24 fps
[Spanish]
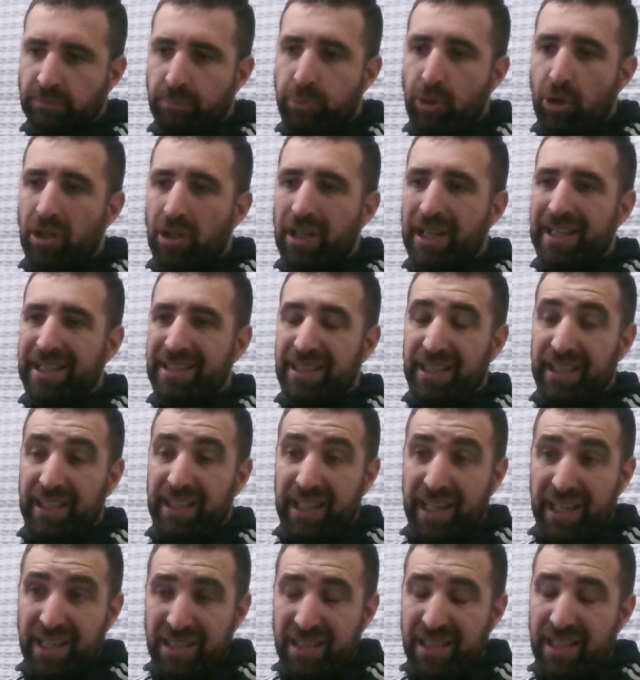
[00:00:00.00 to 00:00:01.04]
por la
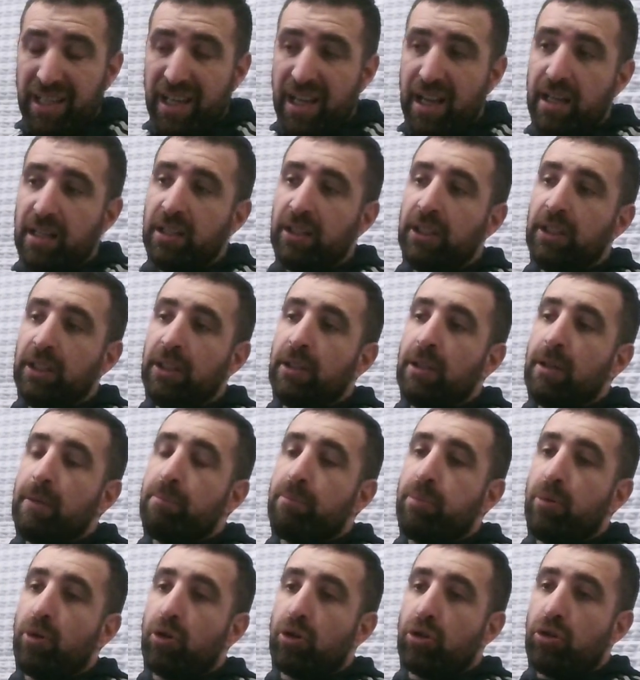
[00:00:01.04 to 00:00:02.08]
exigencia,
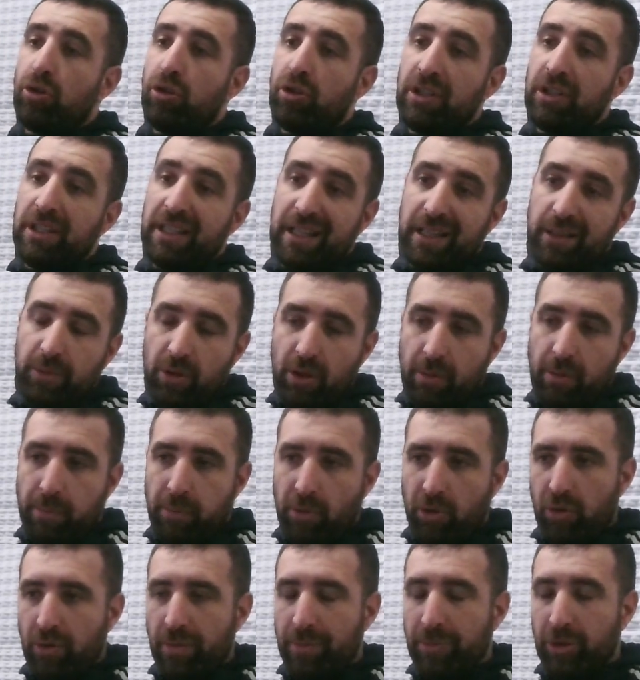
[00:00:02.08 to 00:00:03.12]
por los nervios,
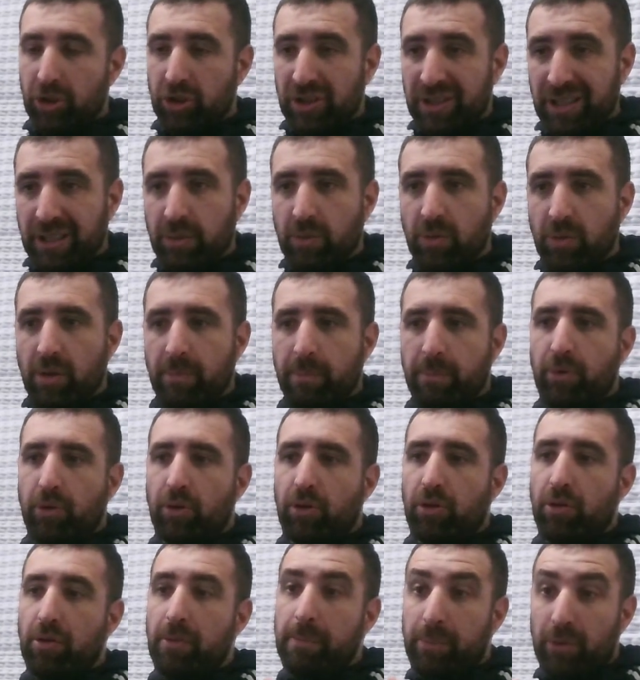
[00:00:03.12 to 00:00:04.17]
por lo emotivo,
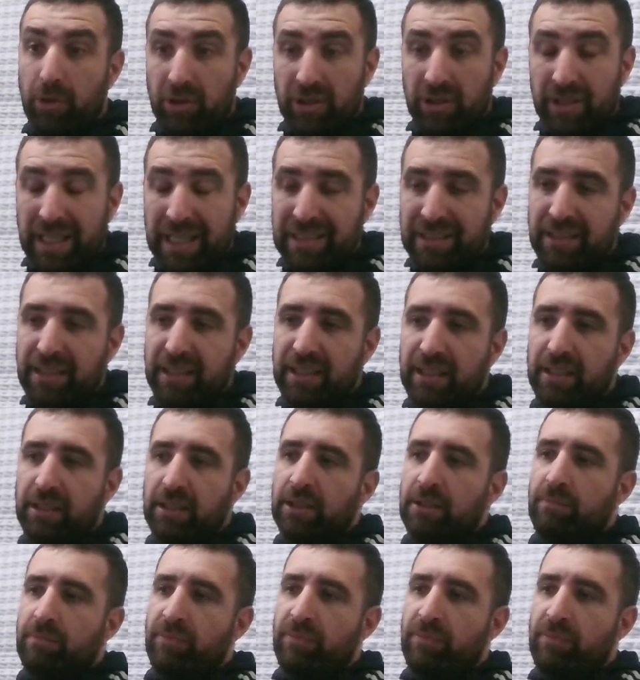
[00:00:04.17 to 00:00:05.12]
por lo importante.